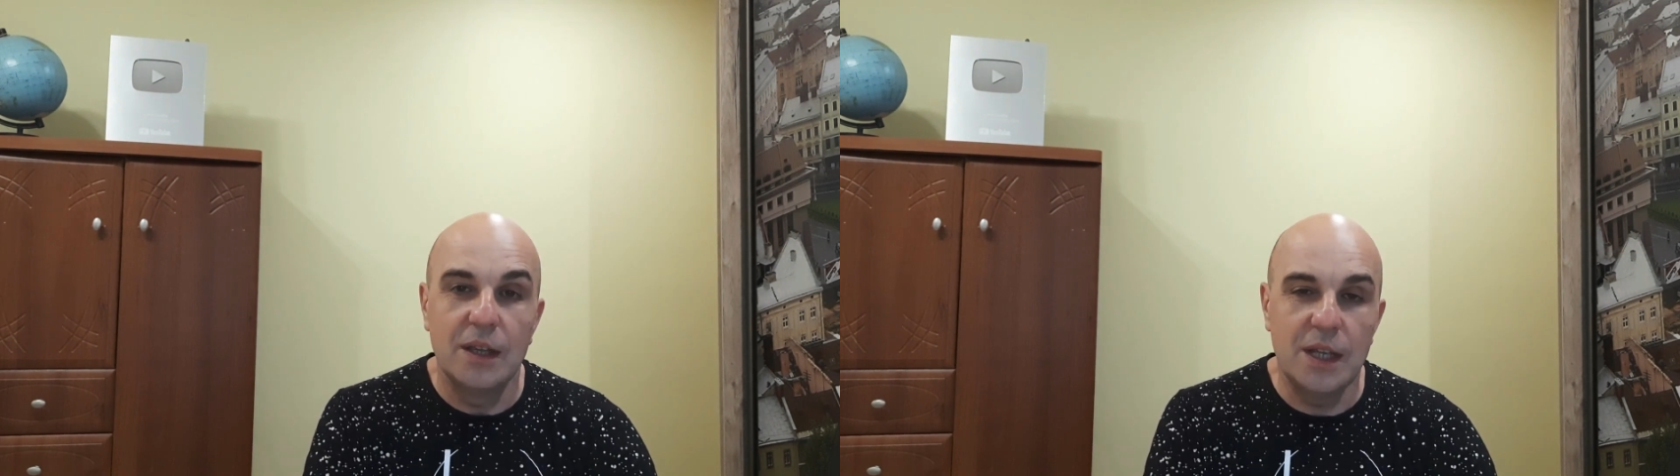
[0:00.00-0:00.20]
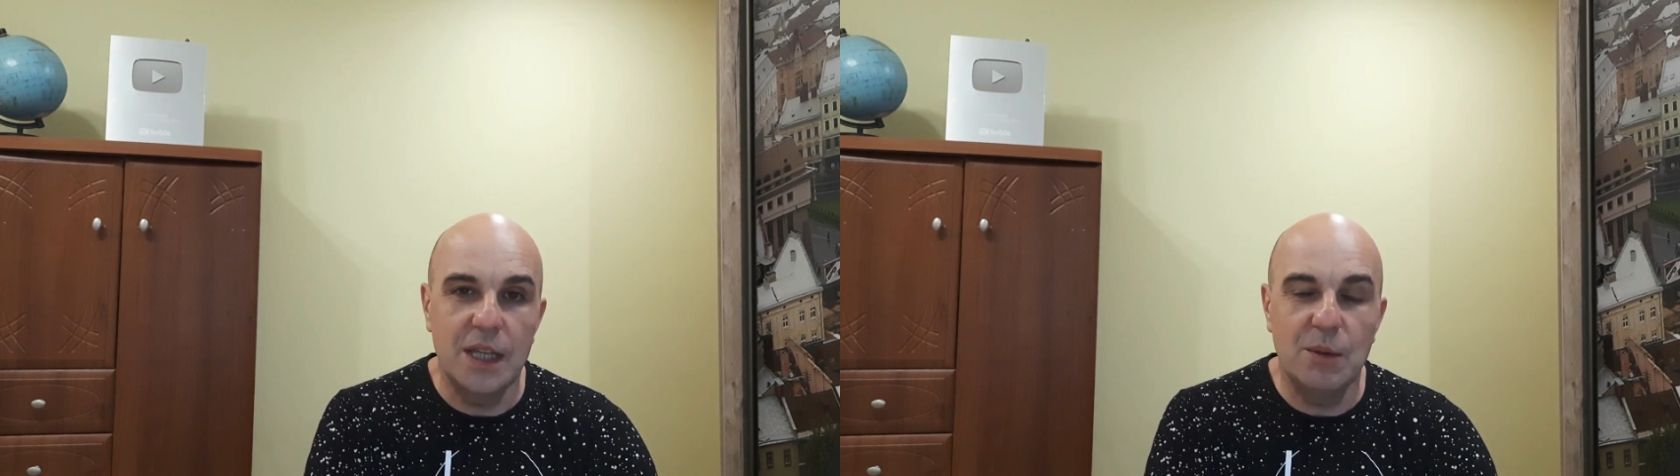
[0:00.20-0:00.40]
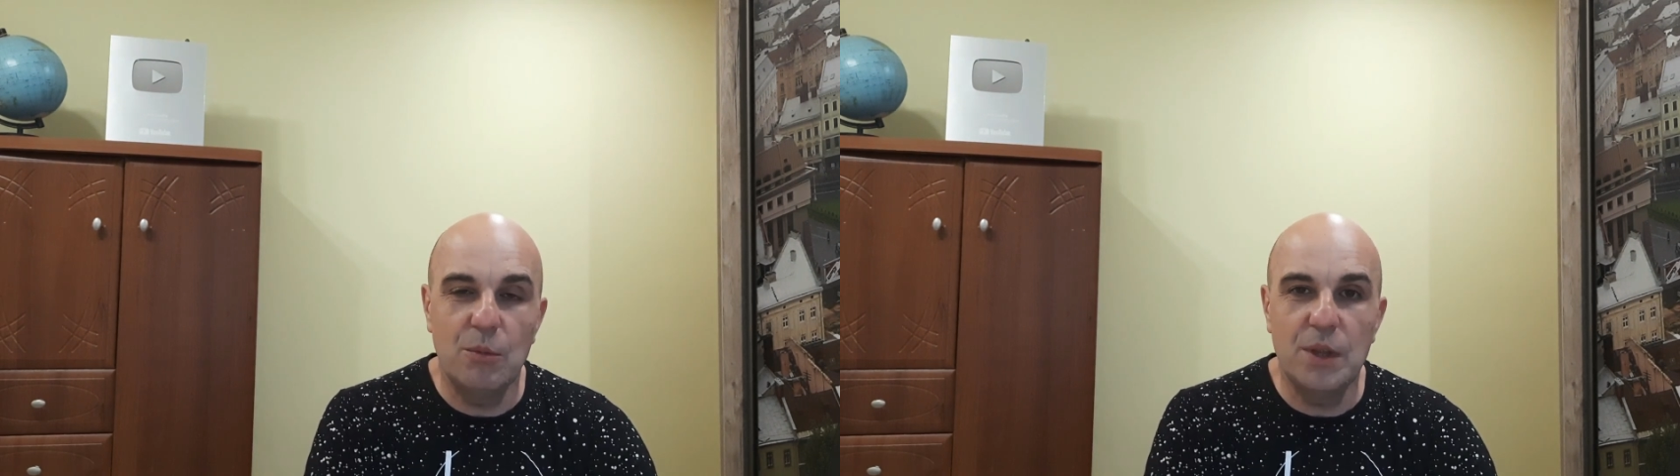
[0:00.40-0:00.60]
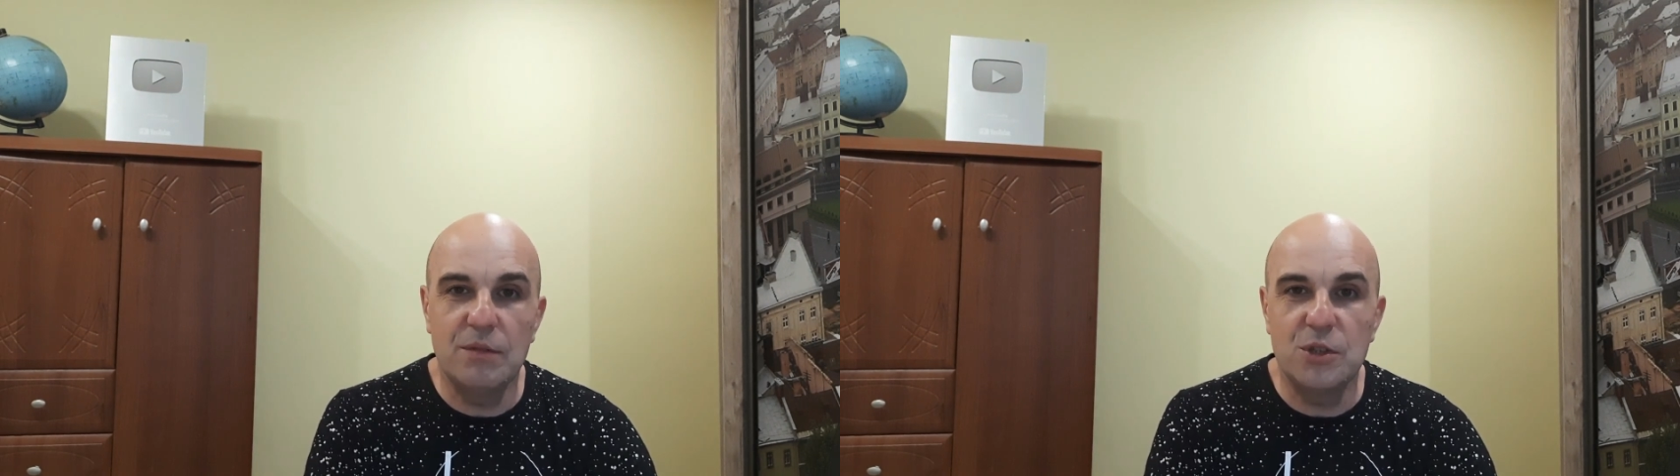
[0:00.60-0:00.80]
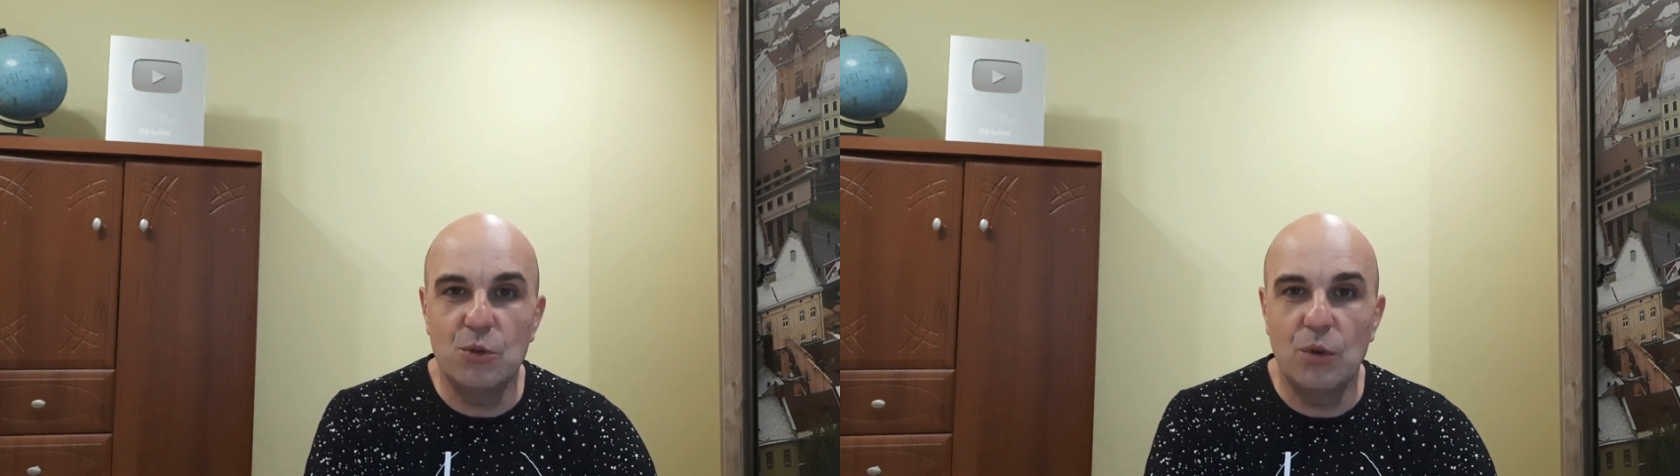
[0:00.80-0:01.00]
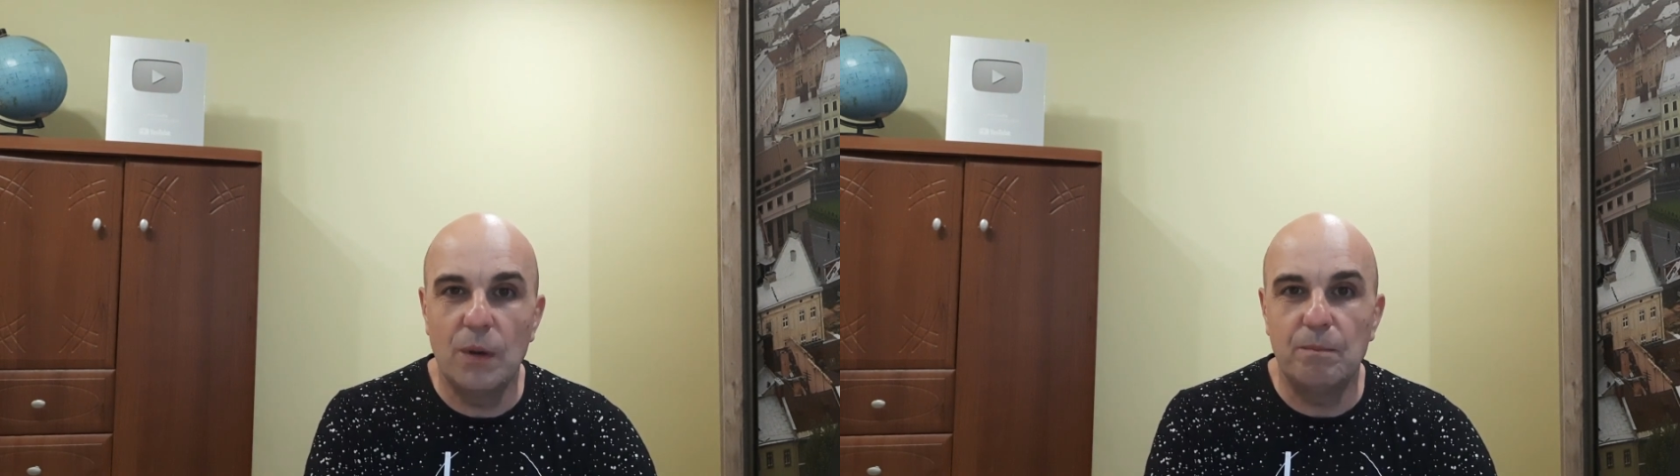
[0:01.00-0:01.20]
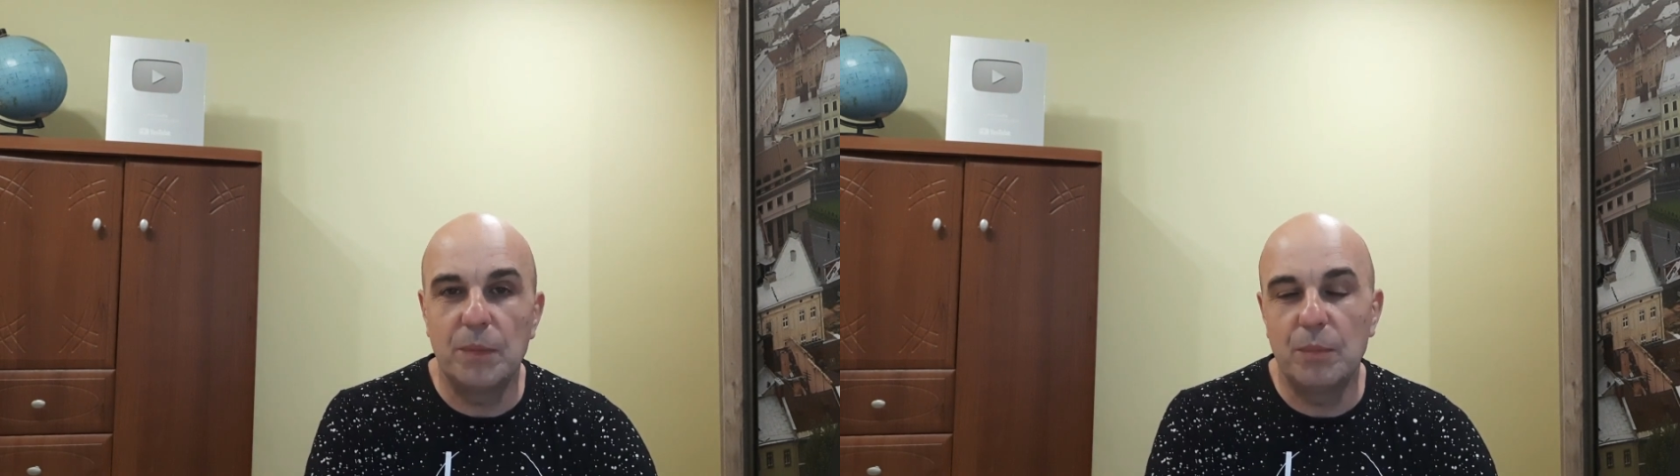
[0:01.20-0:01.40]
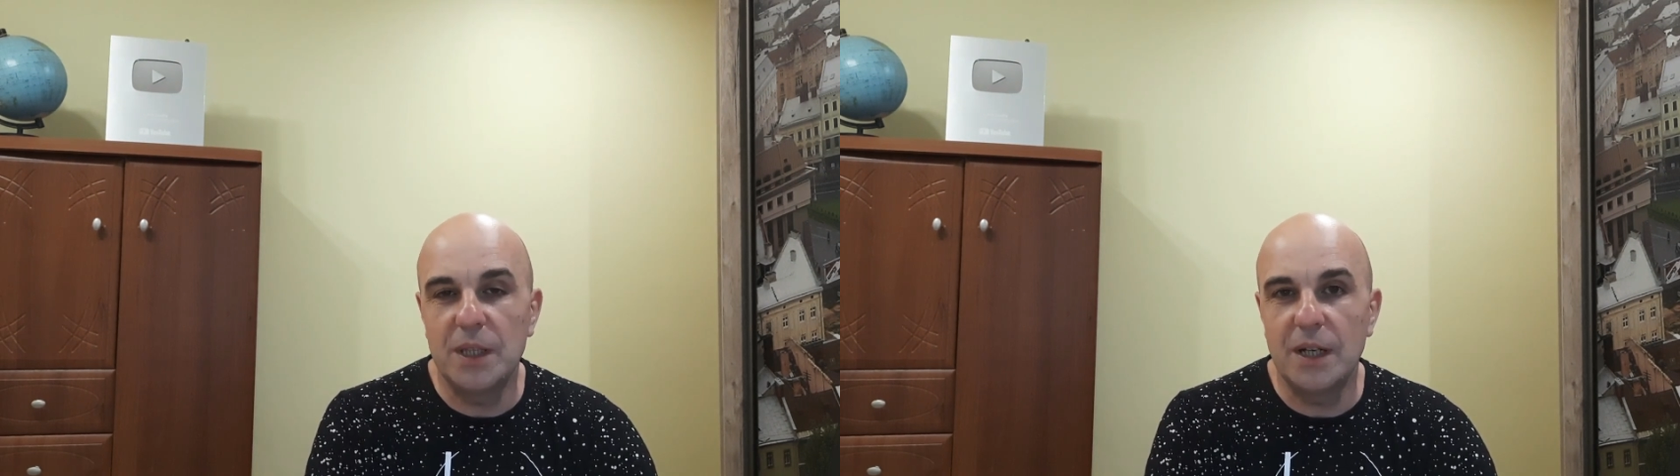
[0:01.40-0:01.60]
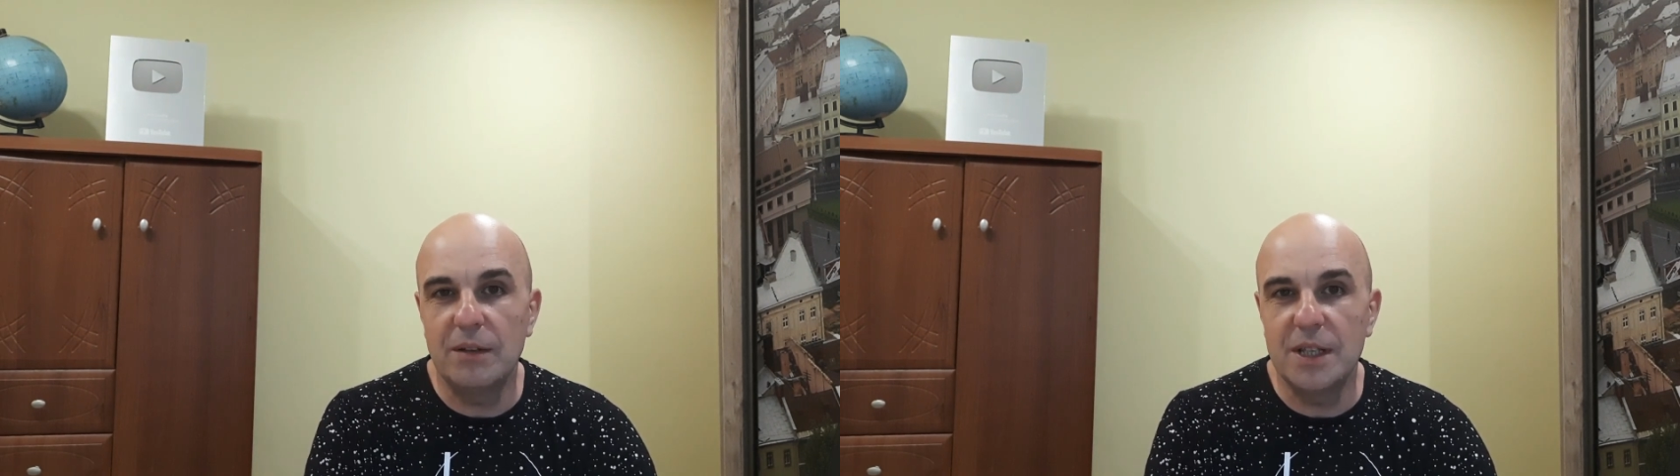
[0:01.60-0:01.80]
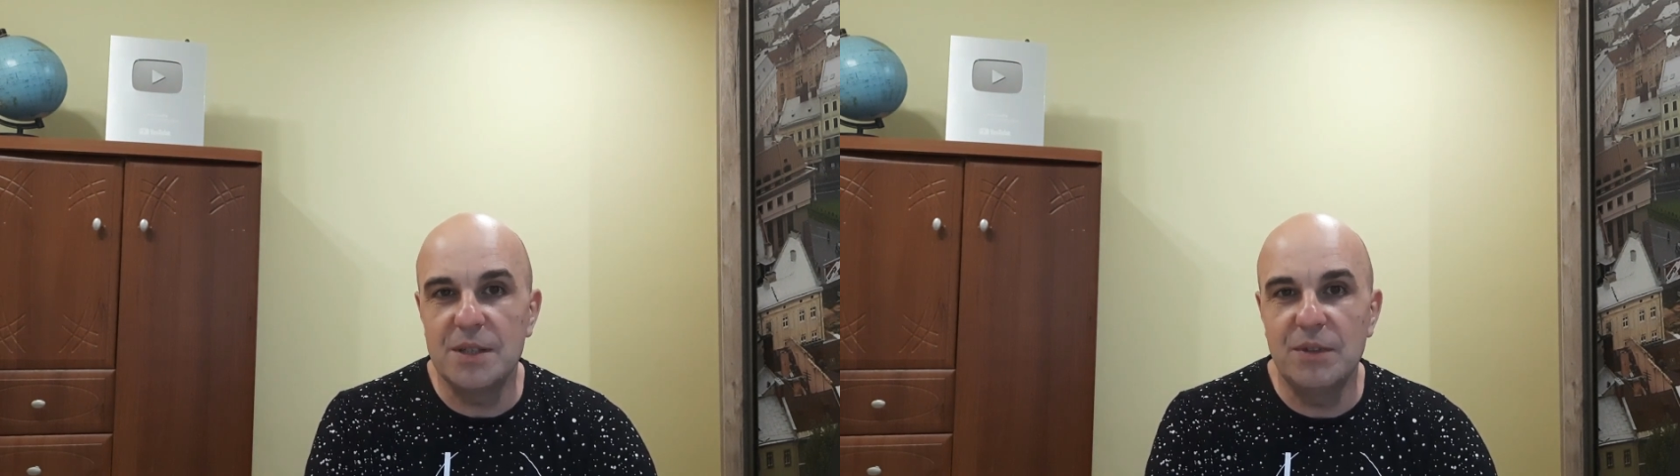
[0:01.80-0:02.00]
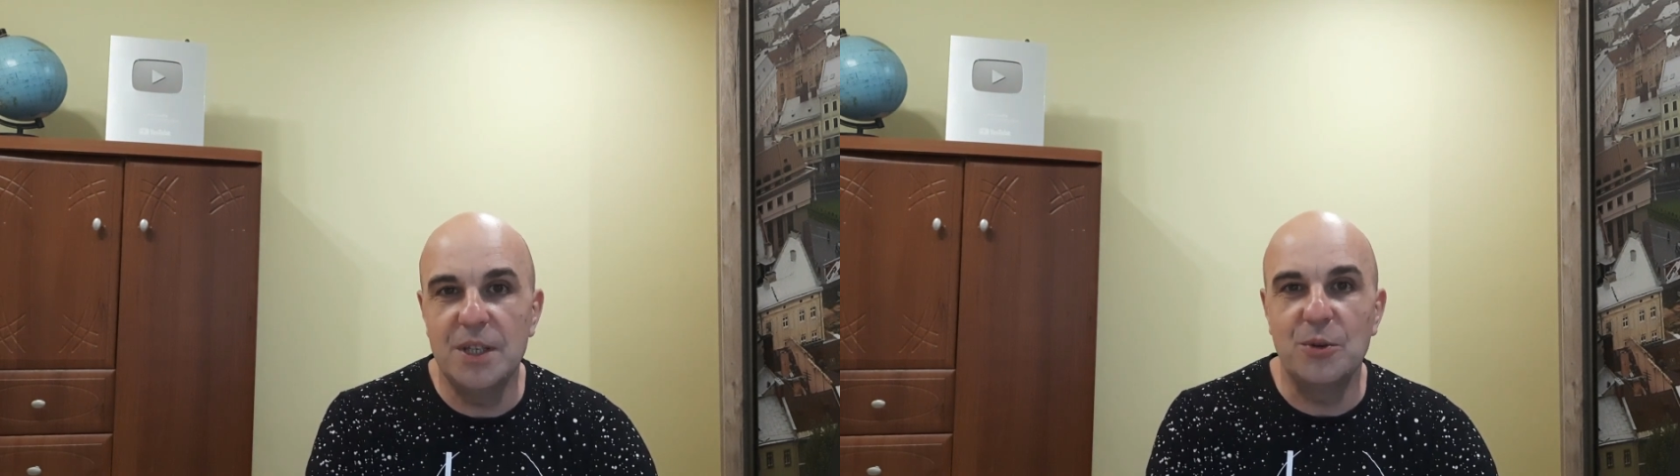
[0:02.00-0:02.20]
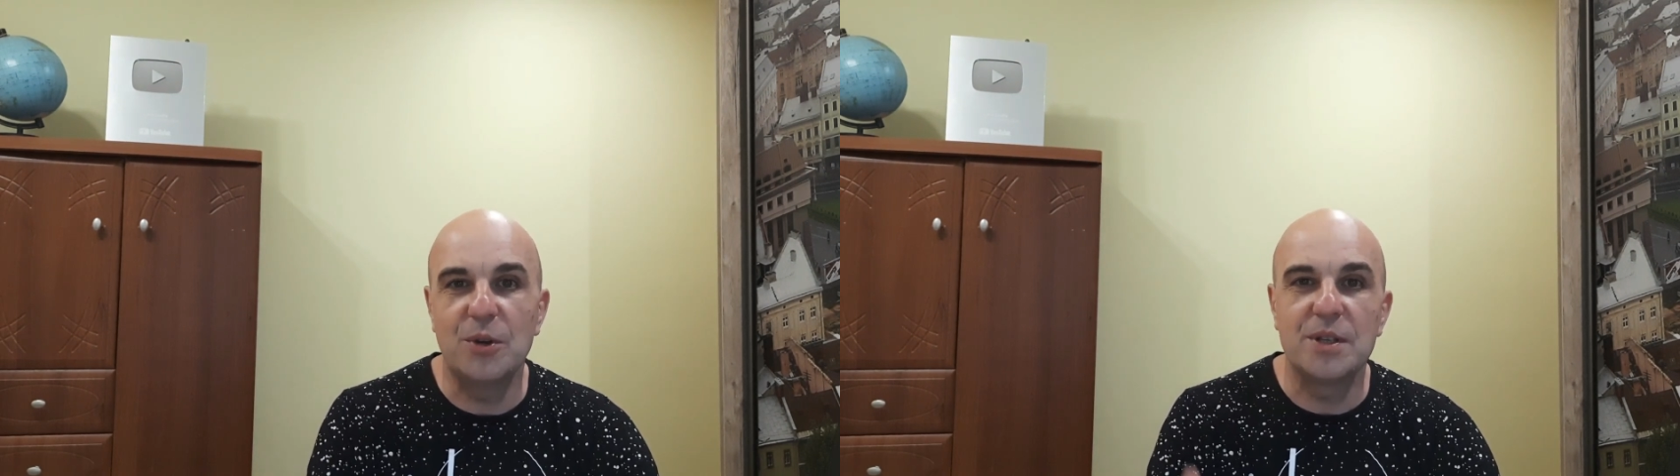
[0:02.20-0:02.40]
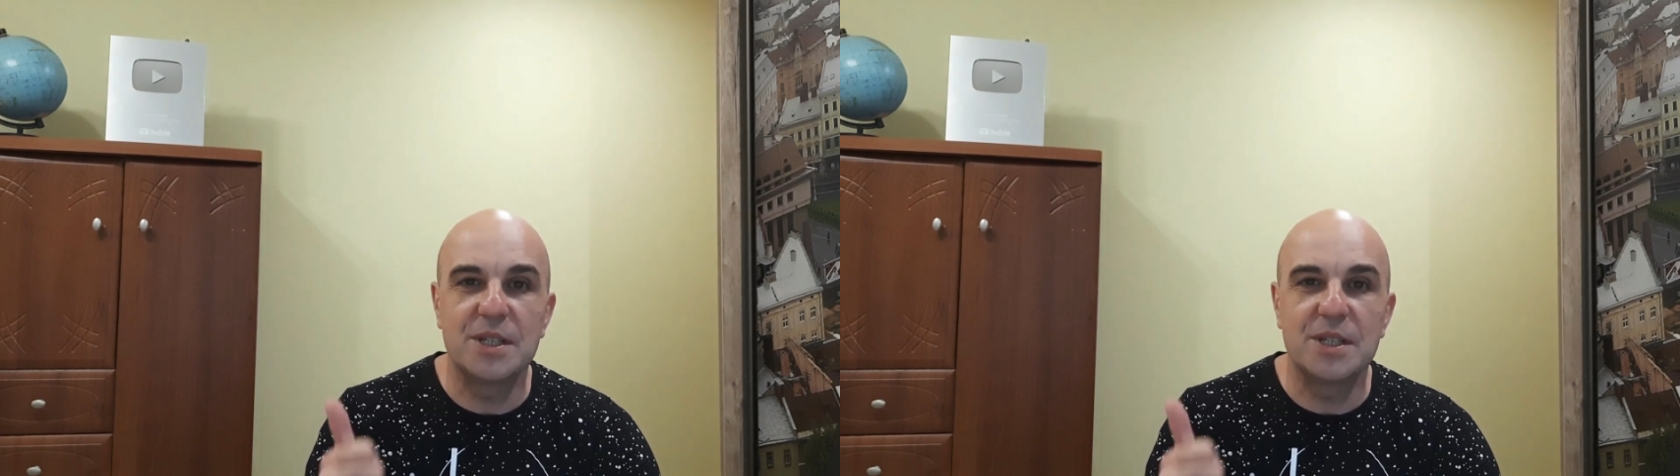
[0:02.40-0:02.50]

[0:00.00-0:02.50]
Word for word: На этом у меня все. Понравилось видео?